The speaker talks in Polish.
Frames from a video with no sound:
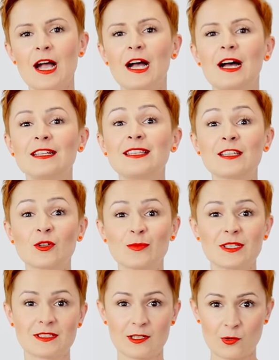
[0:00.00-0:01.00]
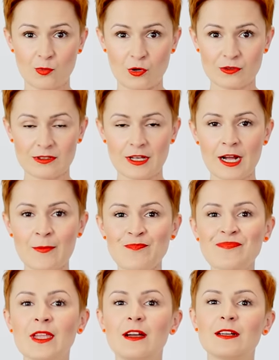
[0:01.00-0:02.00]
a natomiast ta chłodna
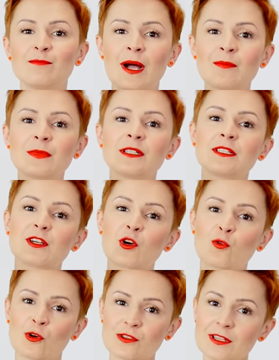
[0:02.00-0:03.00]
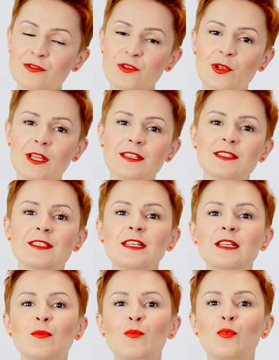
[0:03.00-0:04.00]
e, mamy chłodne fiolety,
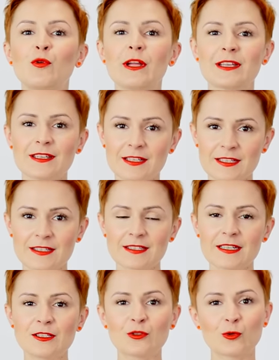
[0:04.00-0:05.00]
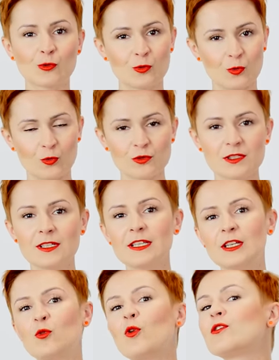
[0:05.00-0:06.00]
błękity, turkusy
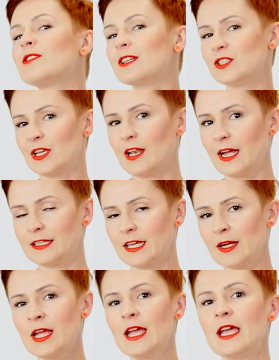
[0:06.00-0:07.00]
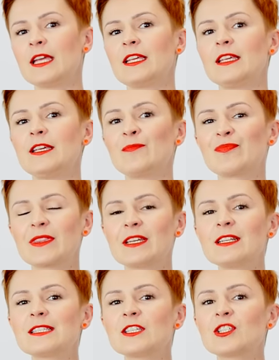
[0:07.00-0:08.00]
i chłodne zielenie. I
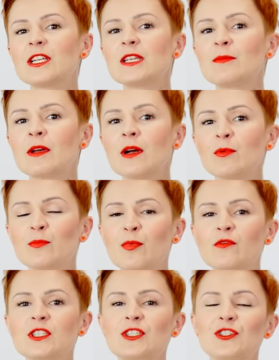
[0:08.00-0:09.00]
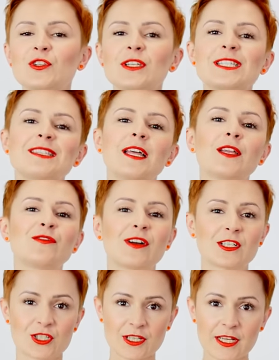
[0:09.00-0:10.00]
teraz, jeżeli miałabym powiedzieć, co jest
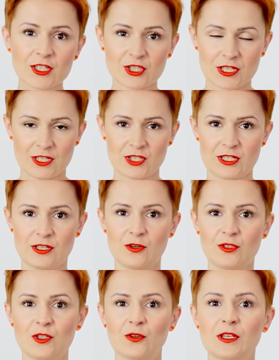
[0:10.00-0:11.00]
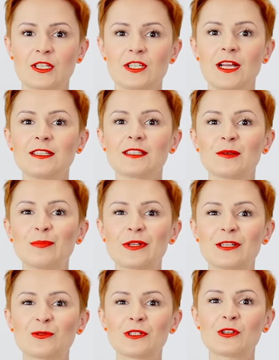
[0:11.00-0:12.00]
najważniejsze, jeżeli chodzi o określanie
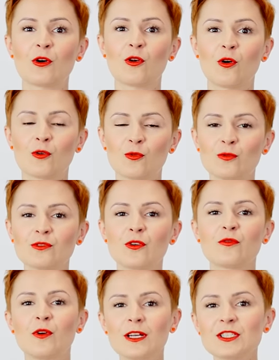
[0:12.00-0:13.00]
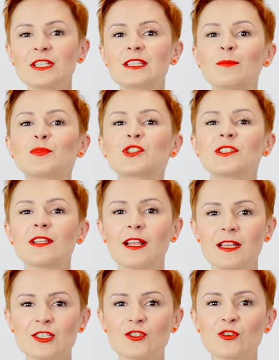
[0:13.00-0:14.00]
temperatury koloru, to właśnie ta
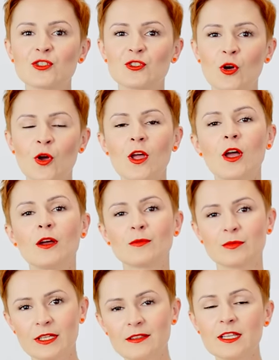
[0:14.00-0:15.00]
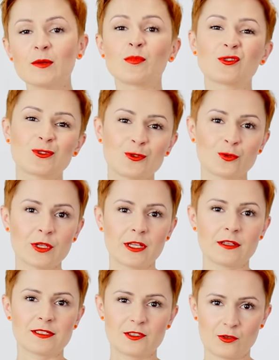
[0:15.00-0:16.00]
przynależność do jednej bądź
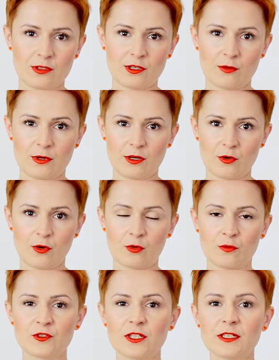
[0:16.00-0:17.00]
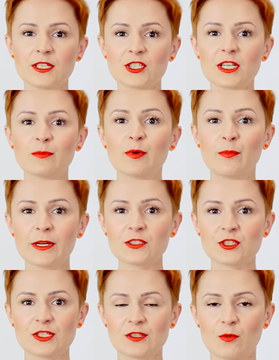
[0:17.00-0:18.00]
drugiej strony koła kolorów. Czyli jeżeli
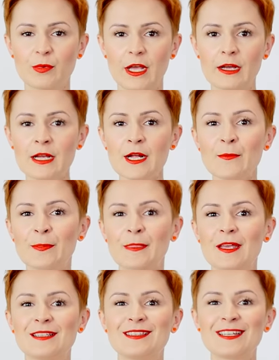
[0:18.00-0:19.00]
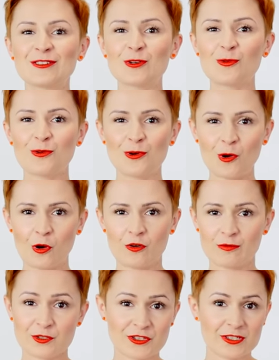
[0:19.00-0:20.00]
popatrzysz sobie e, na to koło
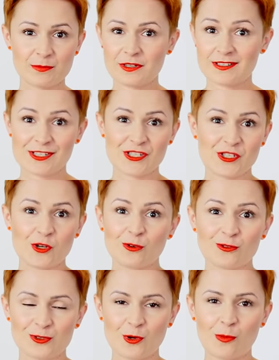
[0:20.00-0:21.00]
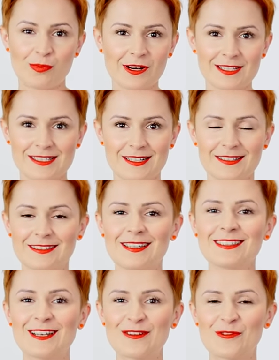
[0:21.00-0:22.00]
kolorów, możesz sobie ściągnąć obrazek
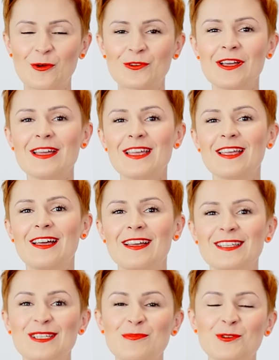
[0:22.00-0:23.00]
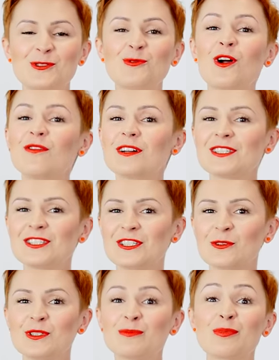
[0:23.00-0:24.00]
na telefon e, i posiłkować
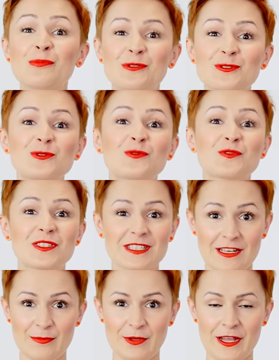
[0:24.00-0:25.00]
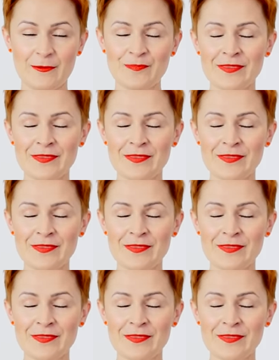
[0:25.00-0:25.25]
się nim po prostu w sklepie.